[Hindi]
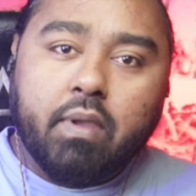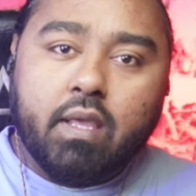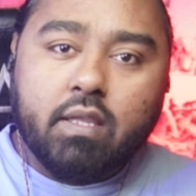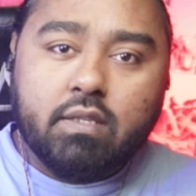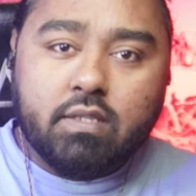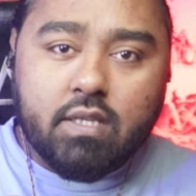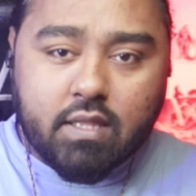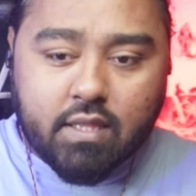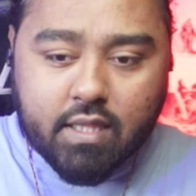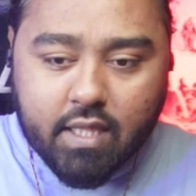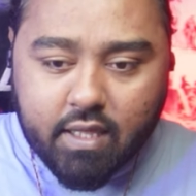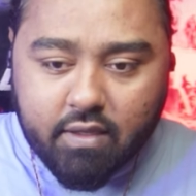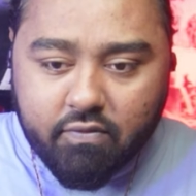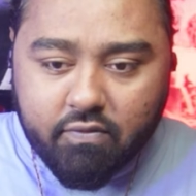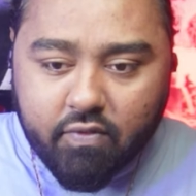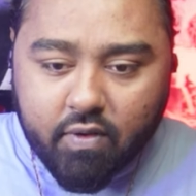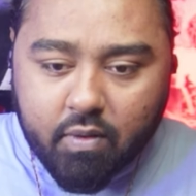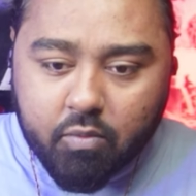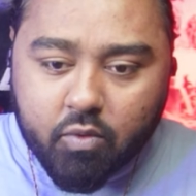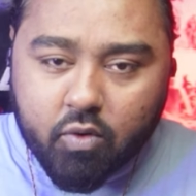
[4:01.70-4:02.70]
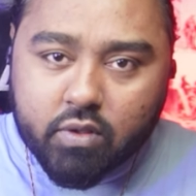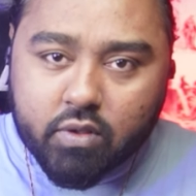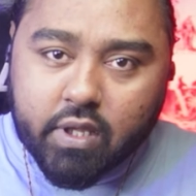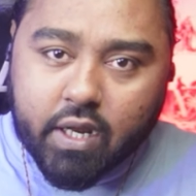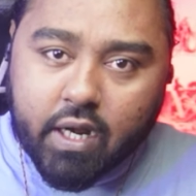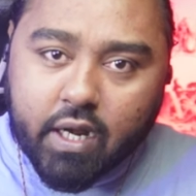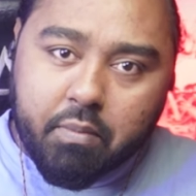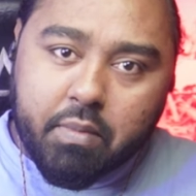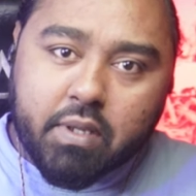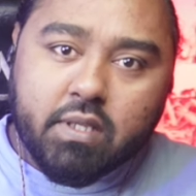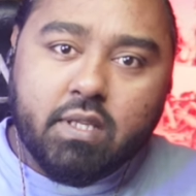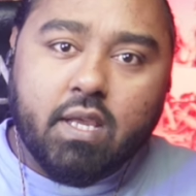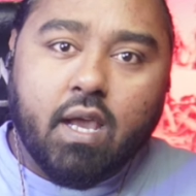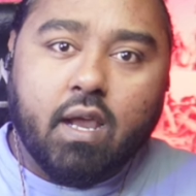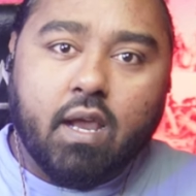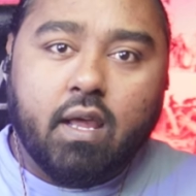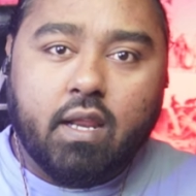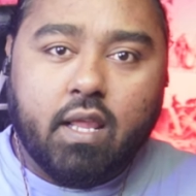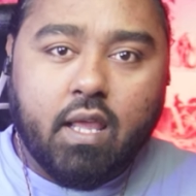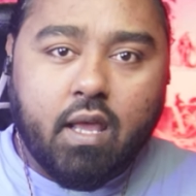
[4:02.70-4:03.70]
चलते ही फिल्म को थिएटर में जा
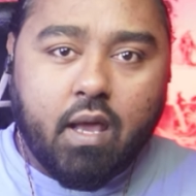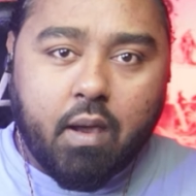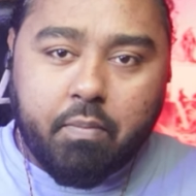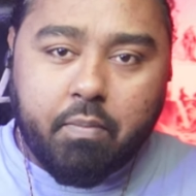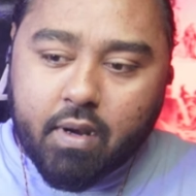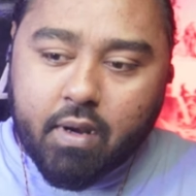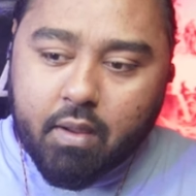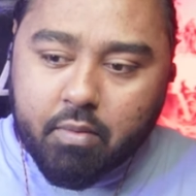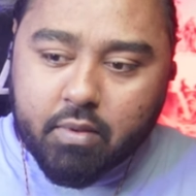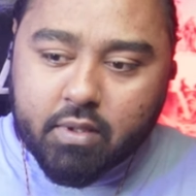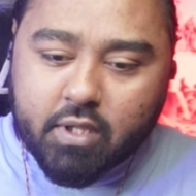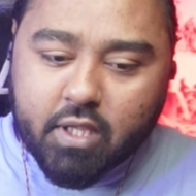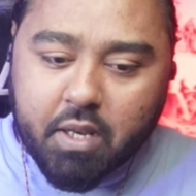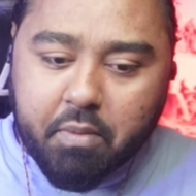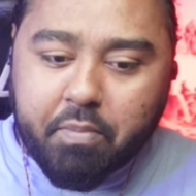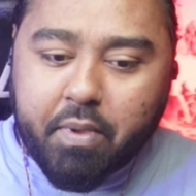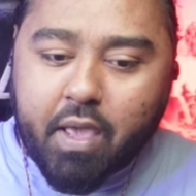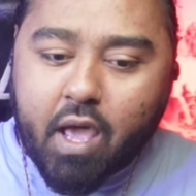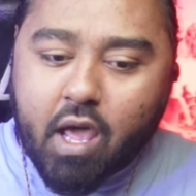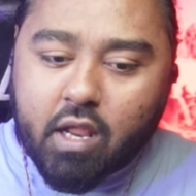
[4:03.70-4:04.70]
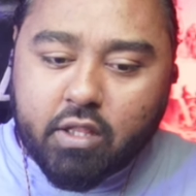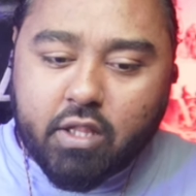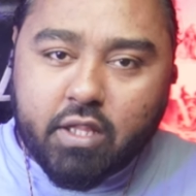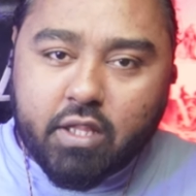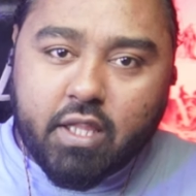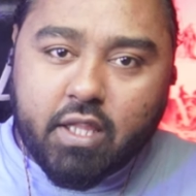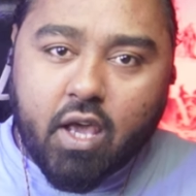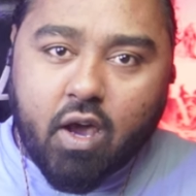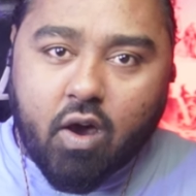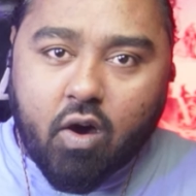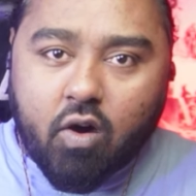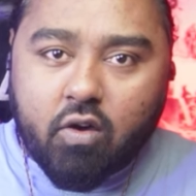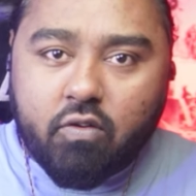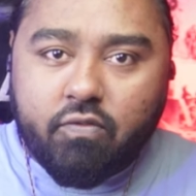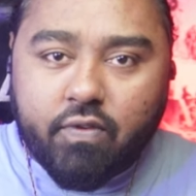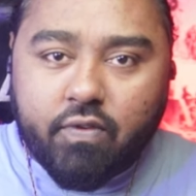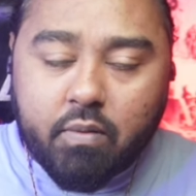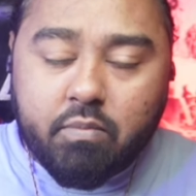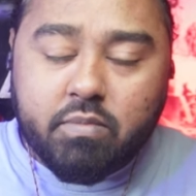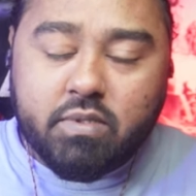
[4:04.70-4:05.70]
कर के अपना बोलते ना प्यार दे दिया और
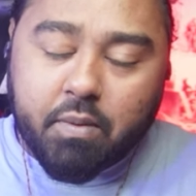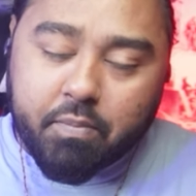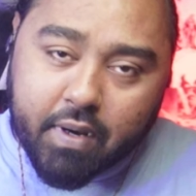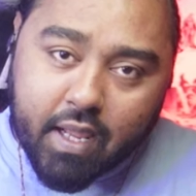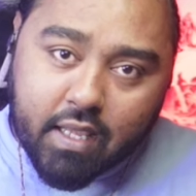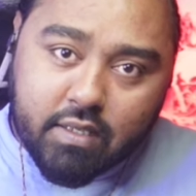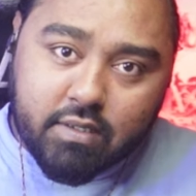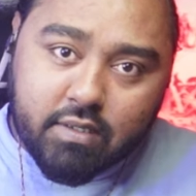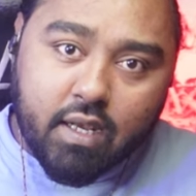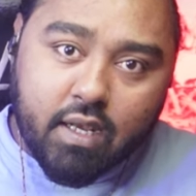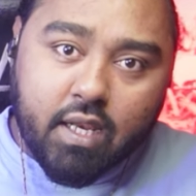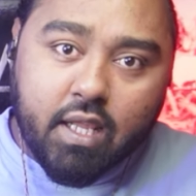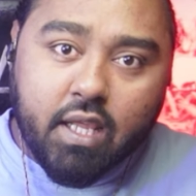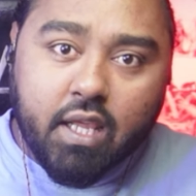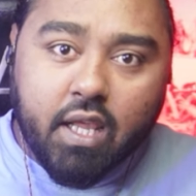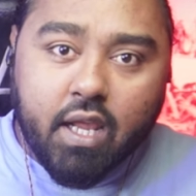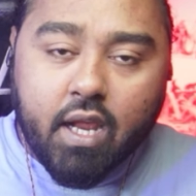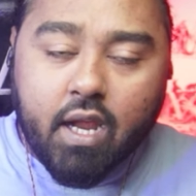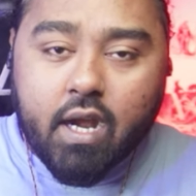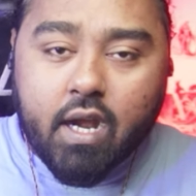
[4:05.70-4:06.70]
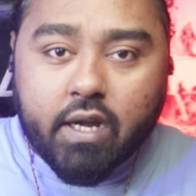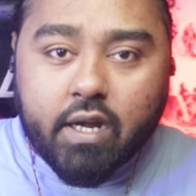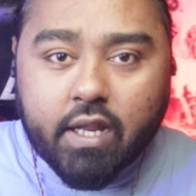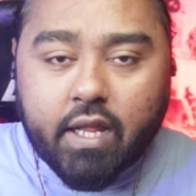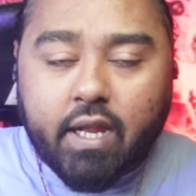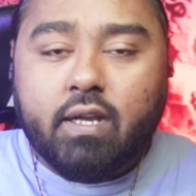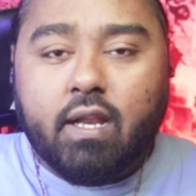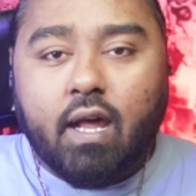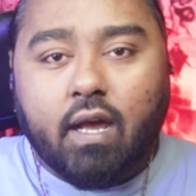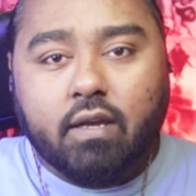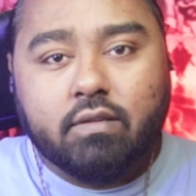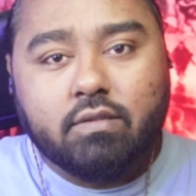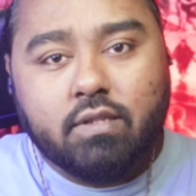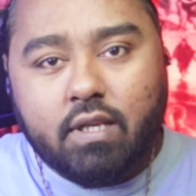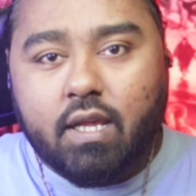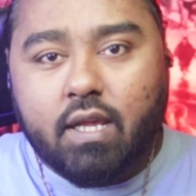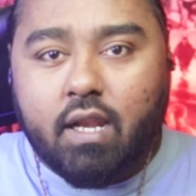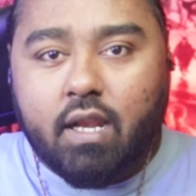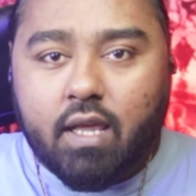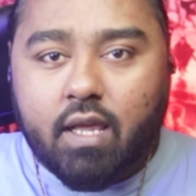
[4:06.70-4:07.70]
फिल्म सरप्राइजिंगली ठीक ठाक से
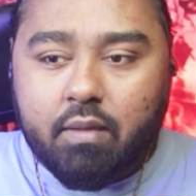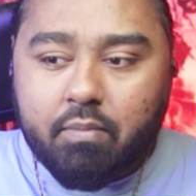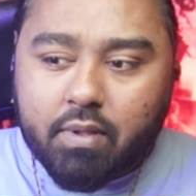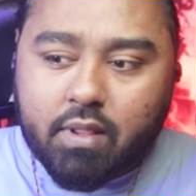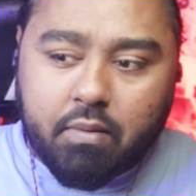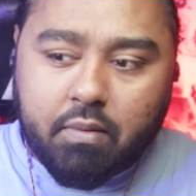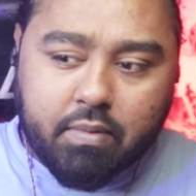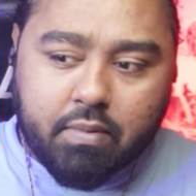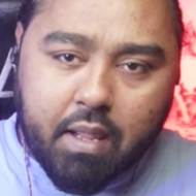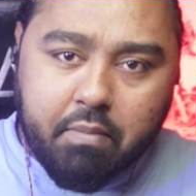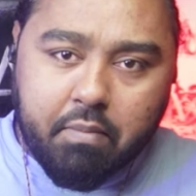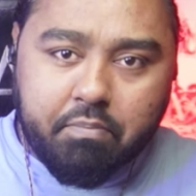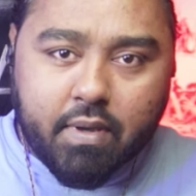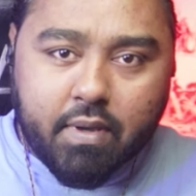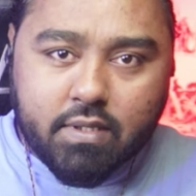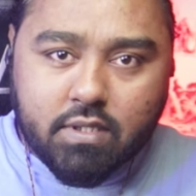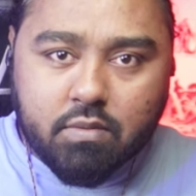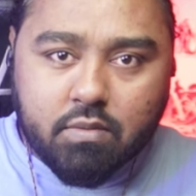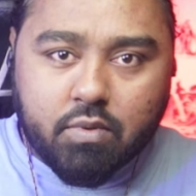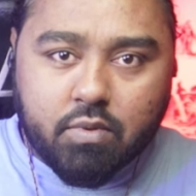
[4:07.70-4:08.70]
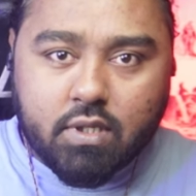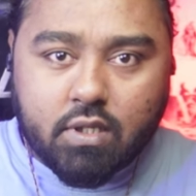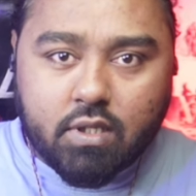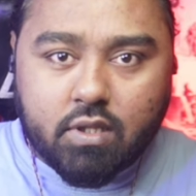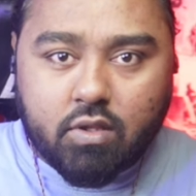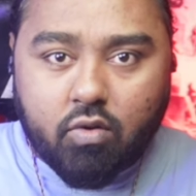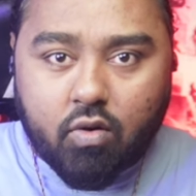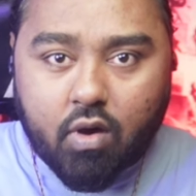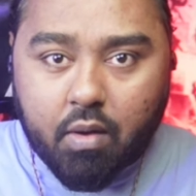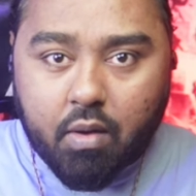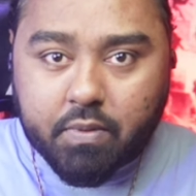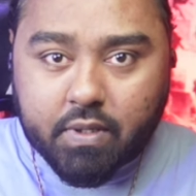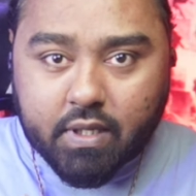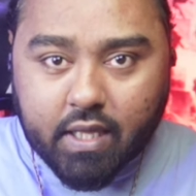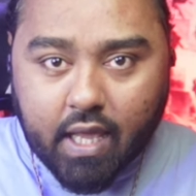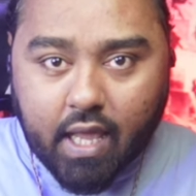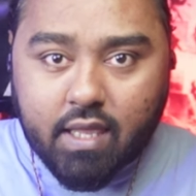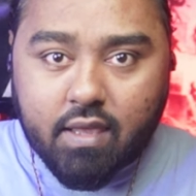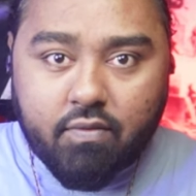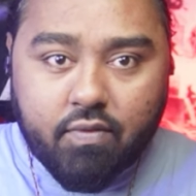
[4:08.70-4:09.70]
निकल गई मतलब टाइम पास ही बोल सकते हो अब
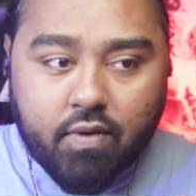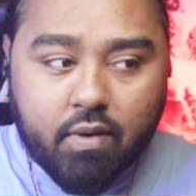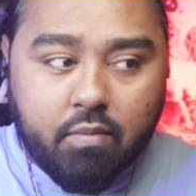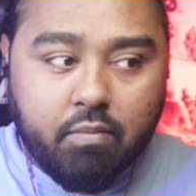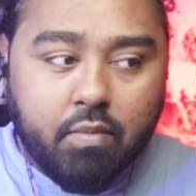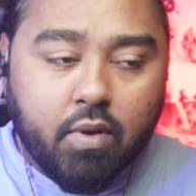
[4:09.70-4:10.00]
क्या ये फिल्म